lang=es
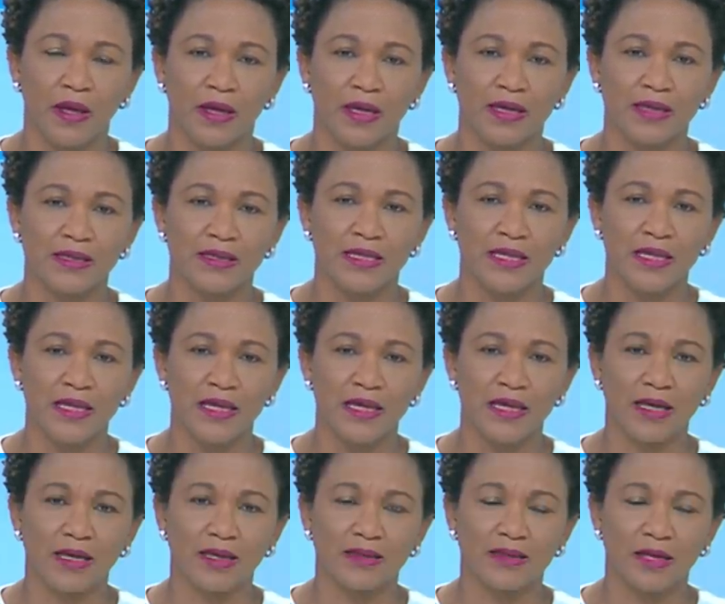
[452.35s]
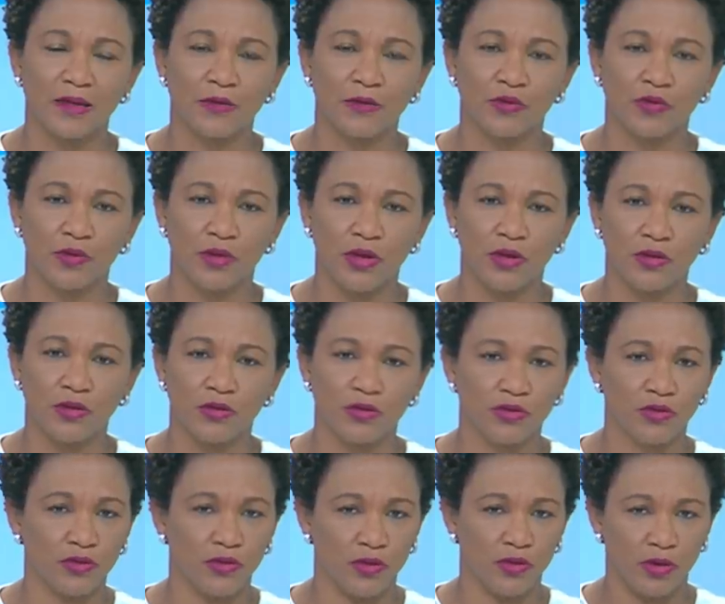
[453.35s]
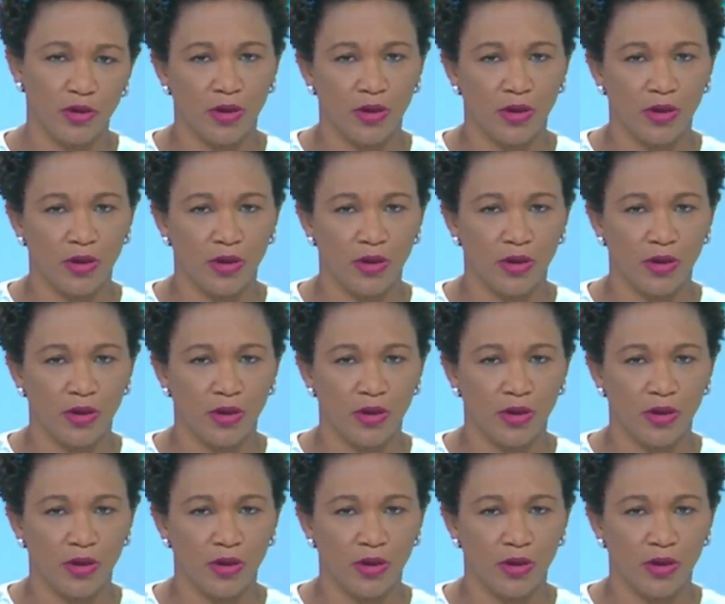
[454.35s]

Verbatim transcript: residía en Estados Unidos,